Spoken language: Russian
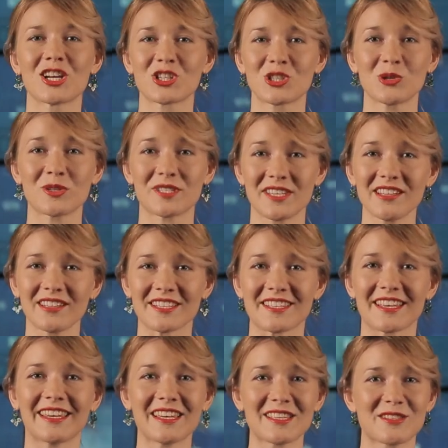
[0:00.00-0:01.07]
Что делать,
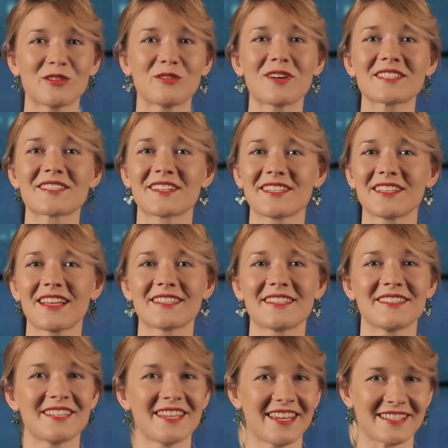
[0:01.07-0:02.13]
если у вас родилась
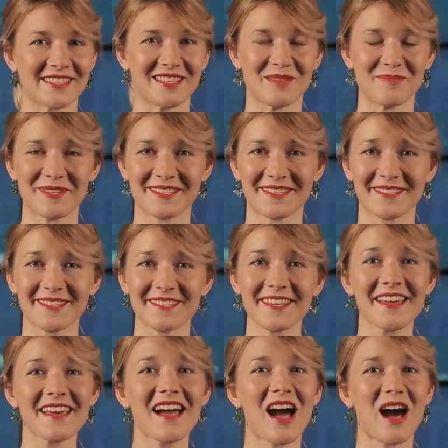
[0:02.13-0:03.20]
интересная
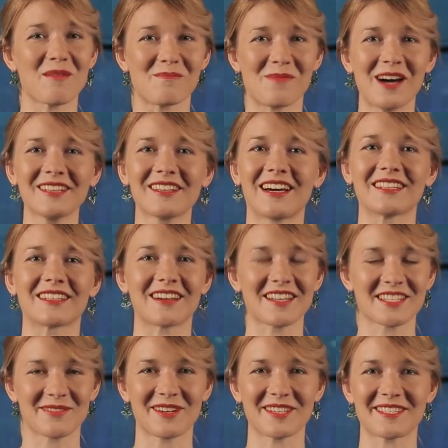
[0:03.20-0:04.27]
бизнес-идея, а банк
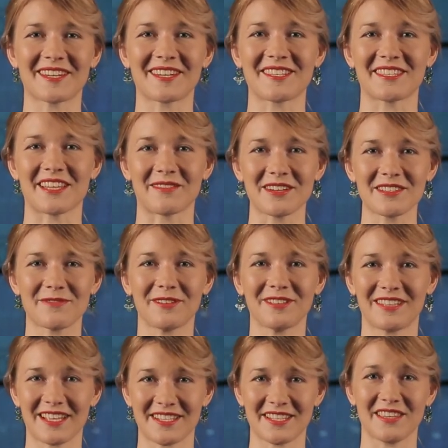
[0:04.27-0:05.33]
отказывается кредитовать
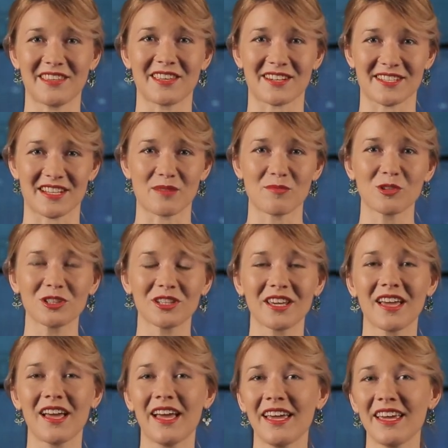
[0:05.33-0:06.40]
фантазийные
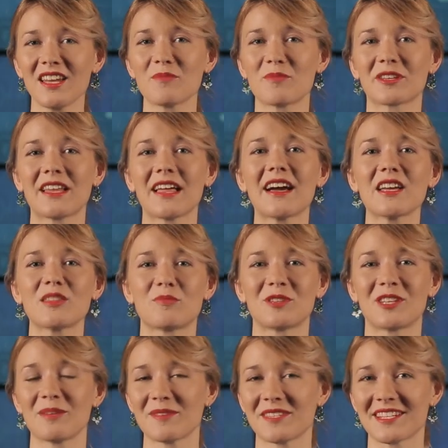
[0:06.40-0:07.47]
разработки или предлагает
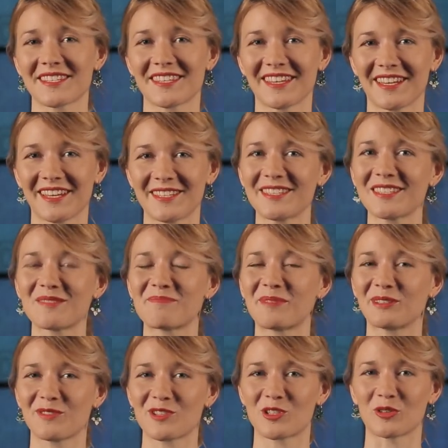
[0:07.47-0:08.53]
потребительский кредит
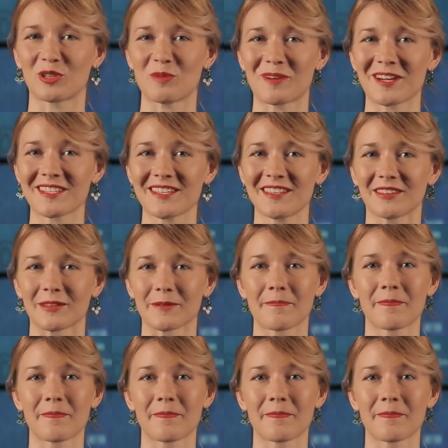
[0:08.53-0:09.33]
под высокий процент?